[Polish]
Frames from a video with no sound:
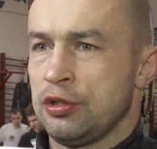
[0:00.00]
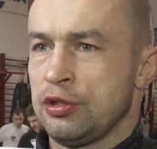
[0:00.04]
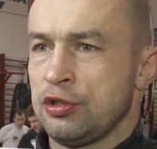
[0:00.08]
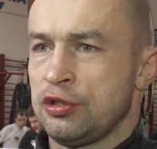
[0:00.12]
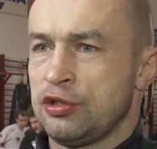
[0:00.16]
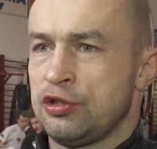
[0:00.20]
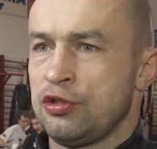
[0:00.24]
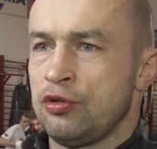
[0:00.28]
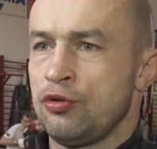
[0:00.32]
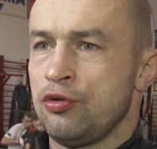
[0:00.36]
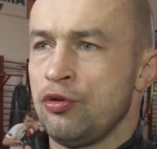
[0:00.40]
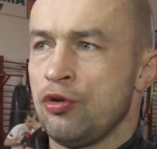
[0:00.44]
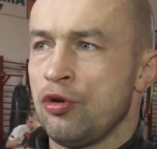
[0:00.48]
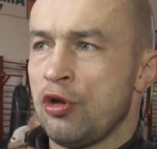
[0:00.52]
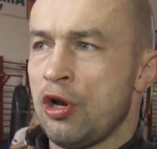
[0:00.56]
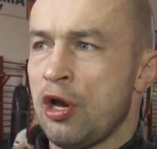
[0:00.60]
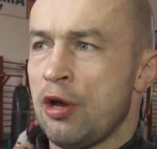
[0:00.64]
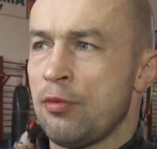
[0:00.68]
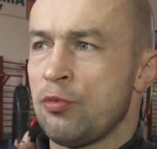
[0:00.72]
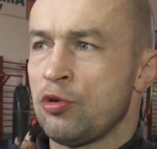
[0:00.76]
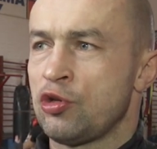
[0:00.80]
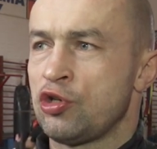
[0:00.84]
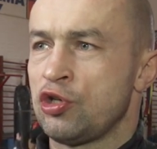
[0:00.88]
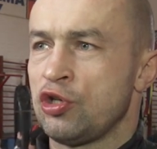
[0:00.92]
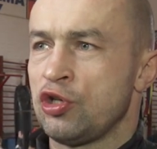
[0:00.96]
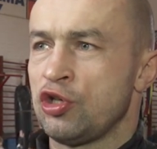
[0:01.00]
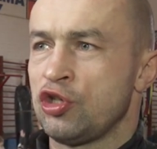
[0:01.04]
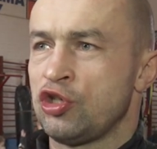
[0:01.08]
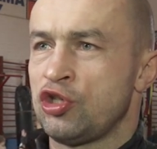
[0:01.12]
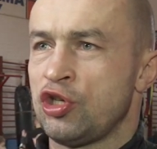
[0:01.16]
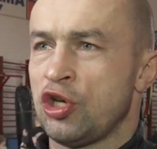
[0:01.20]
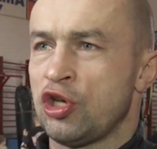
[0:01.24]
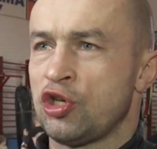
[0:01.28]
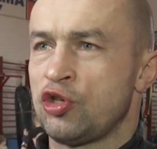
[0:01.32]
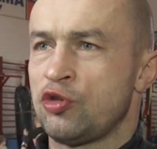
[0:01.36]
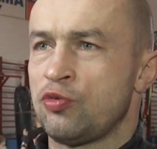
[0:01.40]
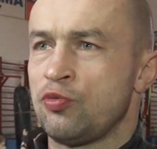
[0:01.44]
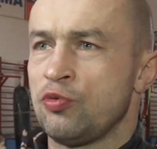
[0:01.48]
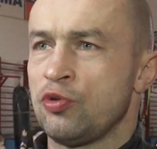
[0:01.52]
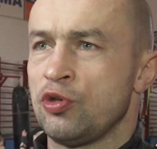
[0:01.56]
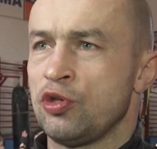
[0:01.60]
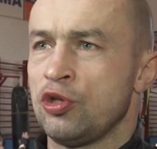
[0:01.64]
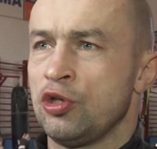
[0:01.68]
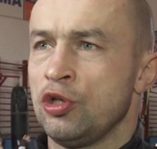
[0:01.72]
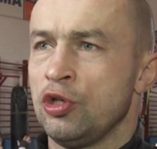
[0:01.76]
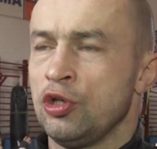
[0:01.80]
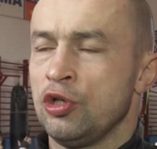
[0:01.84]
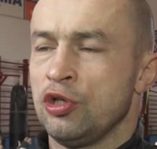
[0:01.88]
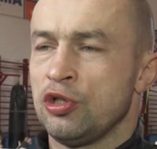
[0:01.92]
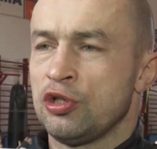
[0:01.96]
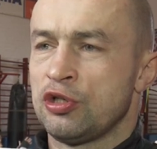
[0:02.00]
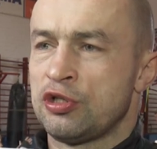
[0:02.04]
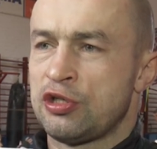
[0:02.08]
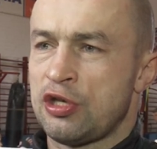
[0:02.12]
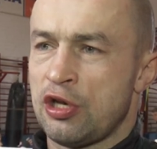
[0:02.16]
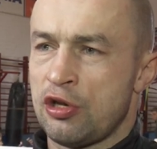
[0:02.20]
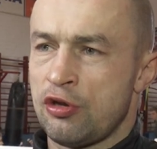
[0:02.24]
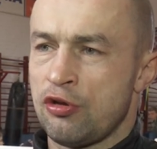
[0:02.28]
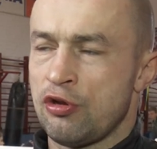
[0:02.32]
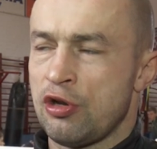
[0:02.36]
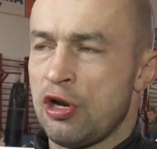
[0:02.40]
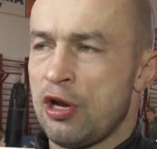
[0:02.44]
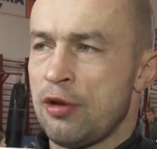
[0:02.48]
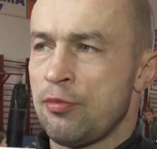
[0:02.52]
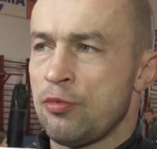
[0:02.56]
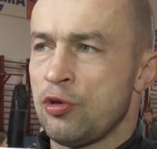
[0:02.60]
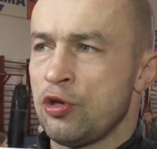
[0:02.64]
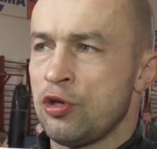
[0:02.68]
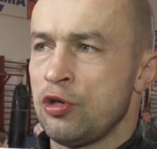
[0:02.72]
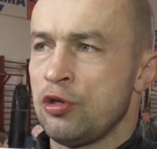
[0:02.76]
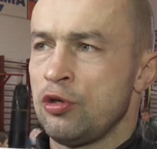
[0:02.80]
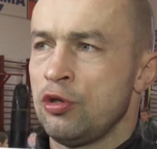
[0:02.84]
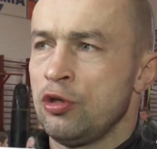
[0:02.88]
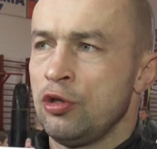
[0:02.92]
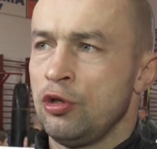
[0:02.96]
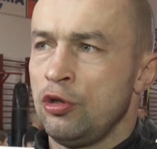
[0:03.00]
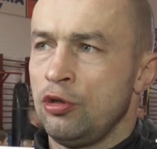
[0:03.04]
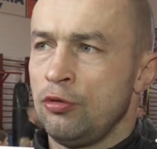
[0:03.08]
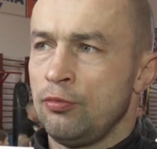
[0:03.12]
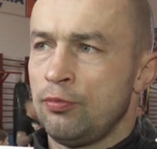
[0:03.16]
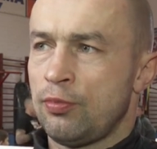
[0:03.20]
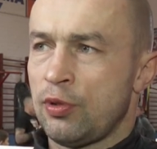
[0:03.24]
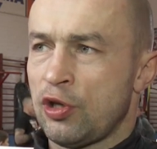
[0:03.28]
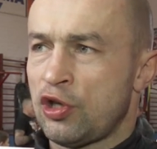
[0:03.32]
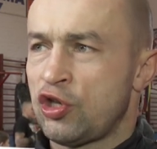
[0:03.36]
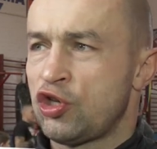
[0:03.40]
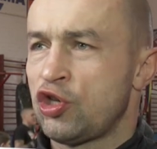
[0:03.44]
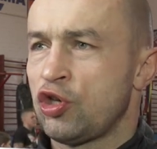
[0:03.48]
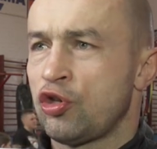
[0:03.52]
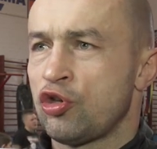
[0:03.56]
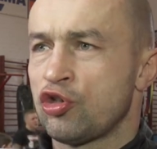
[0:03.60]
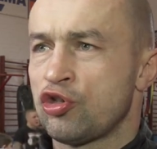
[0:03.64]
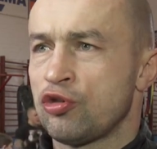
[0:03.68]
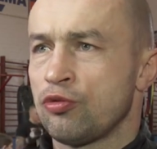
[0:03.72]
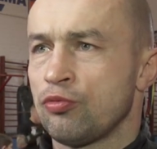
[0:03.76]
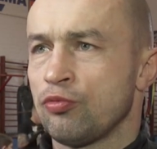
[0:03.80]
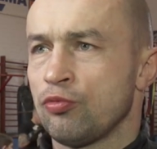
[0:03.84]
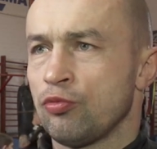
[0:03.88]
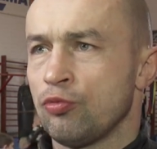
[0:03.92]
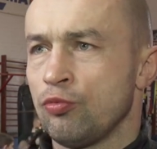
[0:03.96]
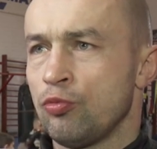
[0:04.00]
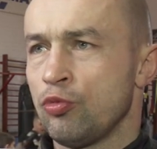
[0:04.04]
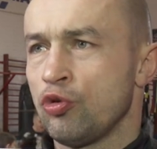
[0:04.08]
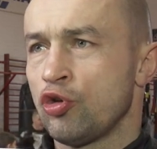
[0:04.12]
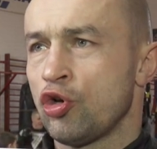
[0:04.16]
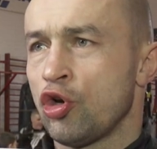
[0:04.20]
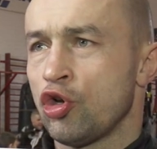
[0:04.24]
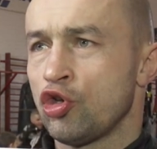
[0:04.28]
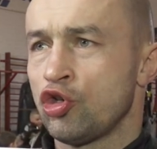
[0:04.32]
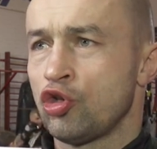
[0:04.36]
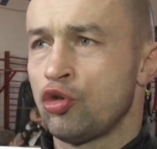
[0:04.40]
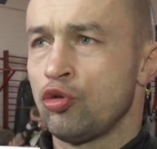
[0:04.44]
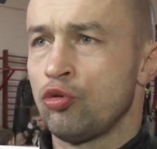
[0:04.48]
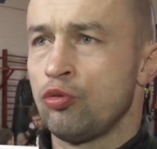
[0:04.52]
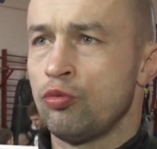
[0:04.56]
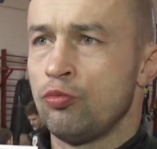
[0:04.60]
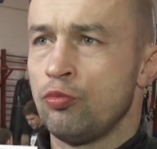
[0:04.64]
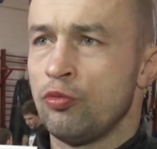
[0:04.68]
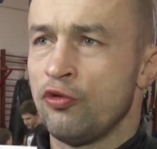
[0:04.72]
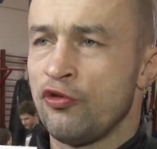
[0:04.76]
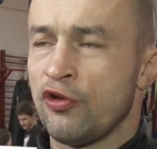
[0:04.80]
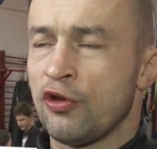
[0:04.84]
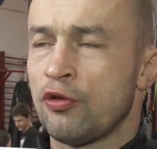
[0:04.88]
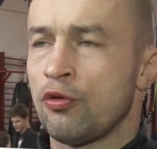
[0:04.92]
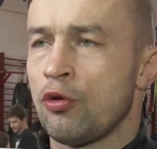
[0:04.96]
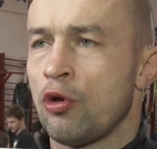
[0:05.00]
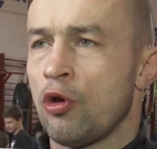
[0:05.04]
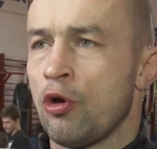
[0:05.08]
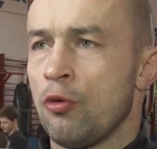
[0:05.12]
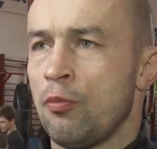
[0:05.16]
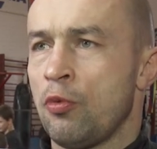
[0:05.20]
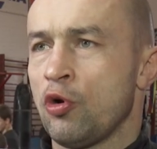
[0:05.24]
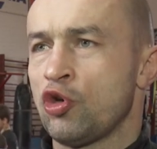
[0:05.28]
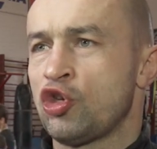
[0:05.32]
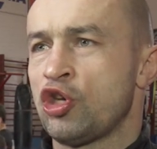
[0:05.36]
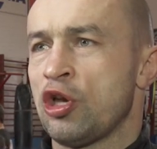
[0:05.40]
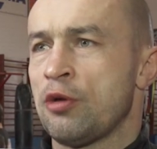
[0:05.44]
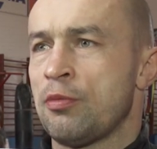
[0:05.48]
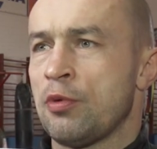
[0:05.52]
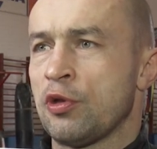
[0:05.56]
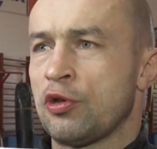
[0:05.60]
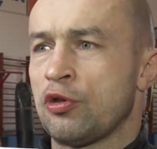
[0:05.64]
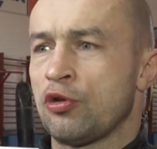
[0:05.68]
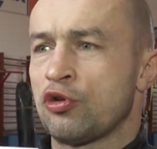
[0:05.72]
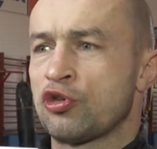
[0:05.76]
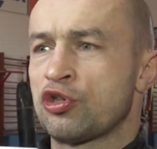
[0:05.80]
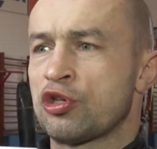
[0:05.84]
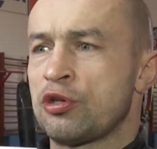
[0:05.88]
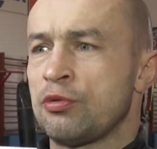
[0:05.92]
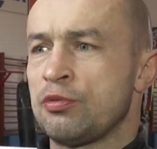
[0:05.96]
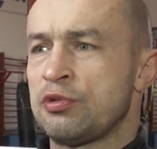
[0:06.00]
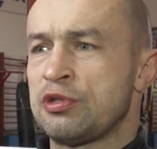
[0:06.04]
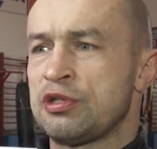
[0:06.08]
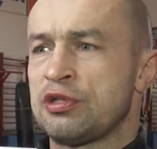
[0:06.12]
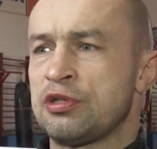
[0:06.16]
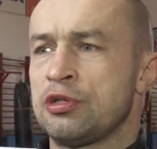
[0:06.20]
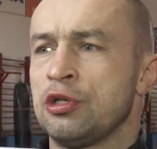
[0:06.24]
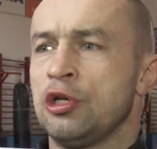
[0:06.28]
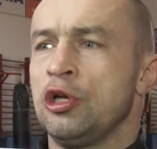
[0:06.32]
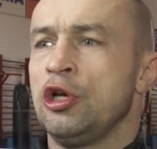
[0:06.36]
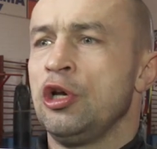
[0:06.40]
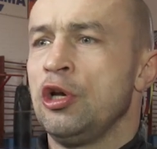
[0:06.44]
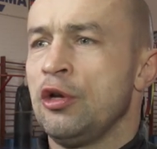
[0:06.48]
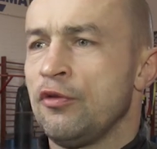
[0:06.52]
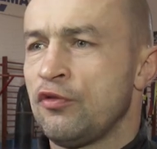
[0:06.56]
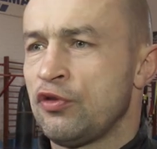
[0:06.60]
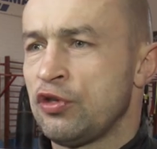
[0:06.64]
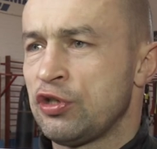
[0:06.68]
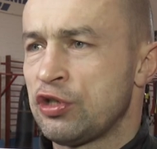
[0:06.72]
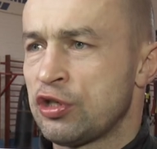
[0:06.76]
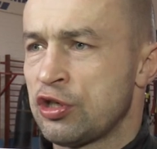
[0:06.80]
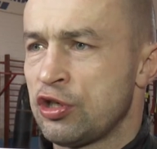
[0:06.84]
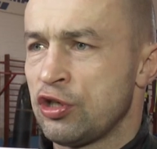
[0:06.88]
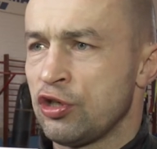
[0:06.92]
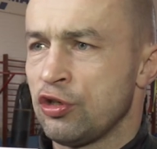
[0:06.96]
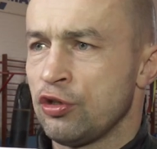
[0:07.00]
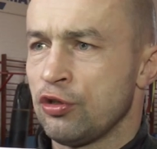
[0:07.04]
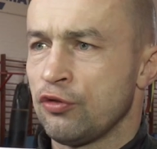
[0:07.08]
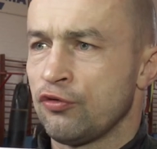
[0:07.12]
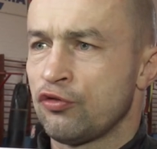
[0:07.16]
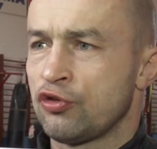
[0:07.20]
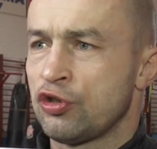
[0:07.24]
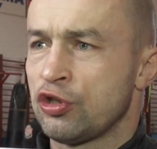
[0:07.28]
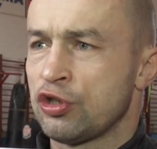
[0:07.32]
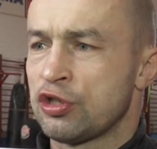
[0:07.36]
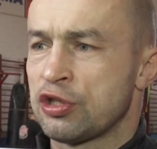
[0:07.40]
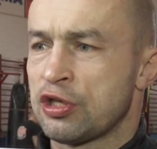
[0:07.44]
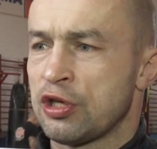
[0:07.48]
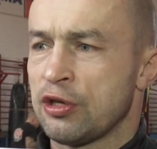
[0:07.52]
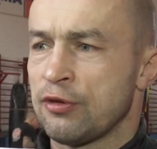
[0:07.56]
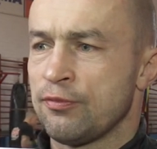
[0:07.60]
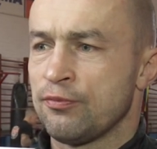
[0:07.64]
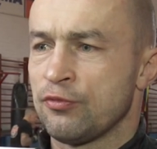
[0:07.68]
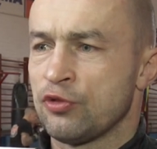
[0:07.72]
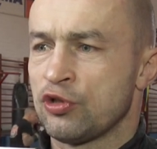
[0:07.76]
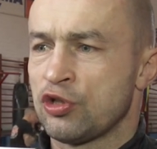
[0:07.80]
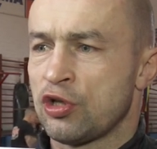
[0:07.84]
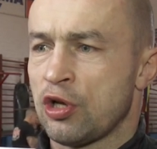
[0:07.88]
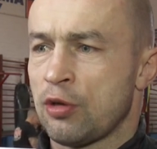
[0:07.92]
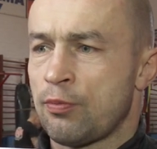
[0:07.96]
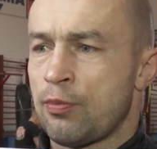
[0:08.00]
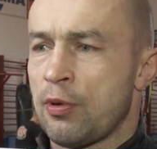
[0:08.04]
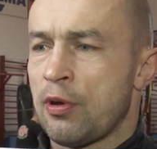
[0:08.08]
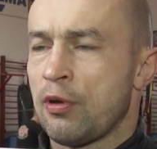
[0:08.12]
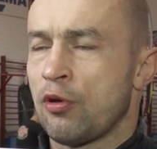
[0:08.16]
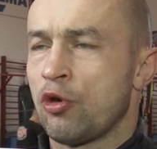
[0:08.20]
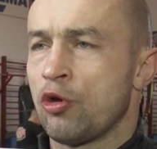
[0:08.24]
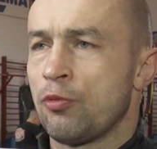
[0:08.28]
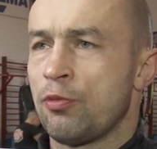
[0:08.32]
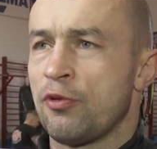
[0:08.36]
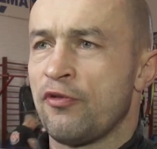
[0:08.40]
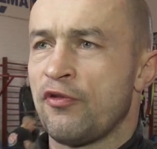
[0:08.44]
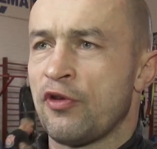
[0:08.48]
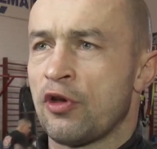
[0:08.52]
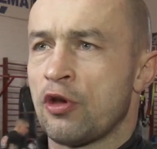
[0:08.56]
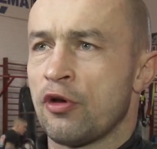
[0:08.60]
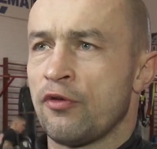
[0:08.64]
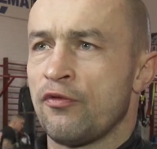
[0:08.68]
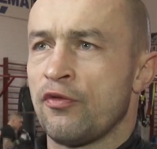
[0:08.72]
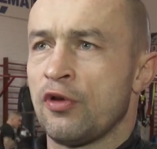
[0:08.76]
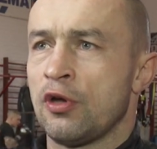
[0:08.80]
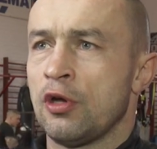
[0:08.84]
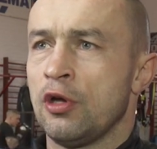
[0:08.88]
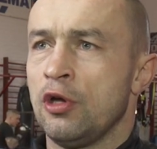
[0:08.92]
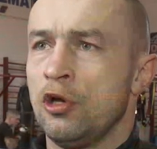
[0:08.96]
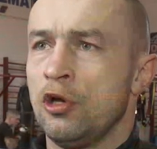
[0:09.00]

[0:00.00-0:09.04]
z juniorami, czyli z dziećmi, z seniorami. Praktycznie to są, chodzi tu, mówię tutaj o boksie amatorskim, wszystkie, wszystkie, że tak powiem, grupy wiekowe